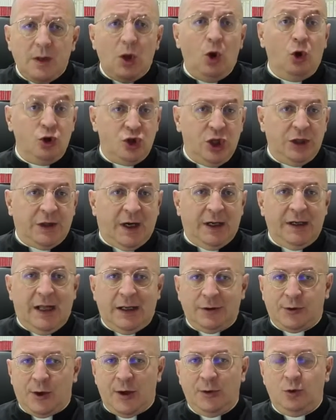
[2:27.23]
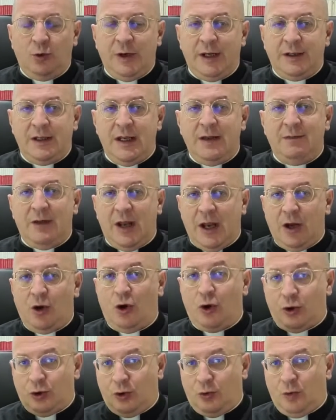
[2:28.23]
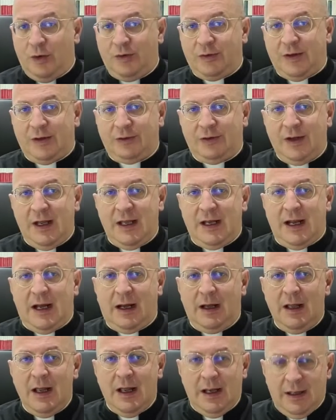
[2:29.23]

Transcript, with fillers: Oggi tra l'altro è lunedì, vi ricordo questa sera,